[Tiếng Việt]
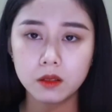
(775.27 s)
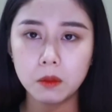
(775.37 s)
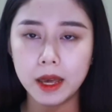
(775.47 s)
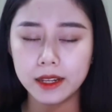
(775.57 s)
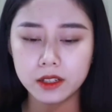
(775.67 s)

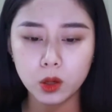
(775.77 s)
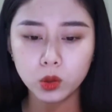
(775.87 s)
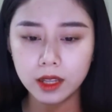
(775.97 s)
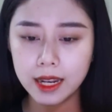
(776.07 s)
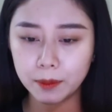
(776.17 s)
Mẹ sao
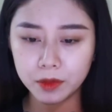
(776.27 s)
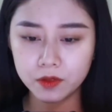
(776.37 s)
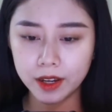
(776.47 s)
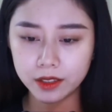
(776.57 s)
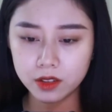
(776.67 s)
có thể làm
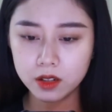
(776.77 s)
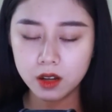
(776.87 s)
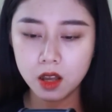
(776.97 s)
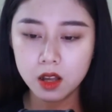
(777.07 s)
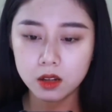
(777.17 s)
như vậy chứ
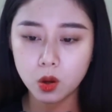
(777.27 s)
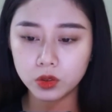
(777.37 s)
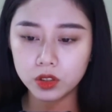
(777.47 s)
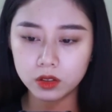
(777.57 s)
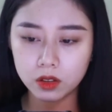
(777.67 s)

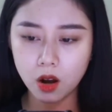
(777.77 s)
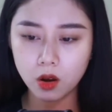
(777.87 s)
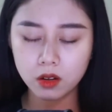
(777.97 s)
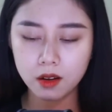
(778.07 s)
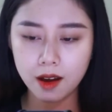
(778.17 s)
Còn dưỡng
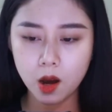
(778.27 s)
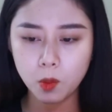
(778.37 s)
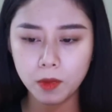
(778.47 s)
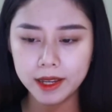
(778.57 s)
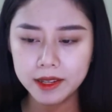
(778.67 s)
con
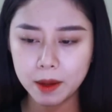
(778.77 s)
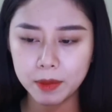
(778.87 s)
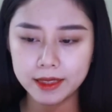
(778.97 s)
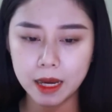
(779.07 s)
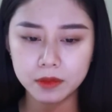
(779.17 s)
Ông ấy
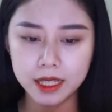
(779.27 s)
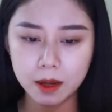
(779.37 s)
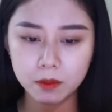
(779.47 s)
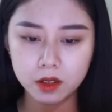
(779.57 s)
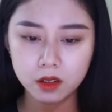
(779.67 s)
đang bị tạm
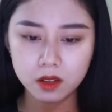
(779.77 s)
giam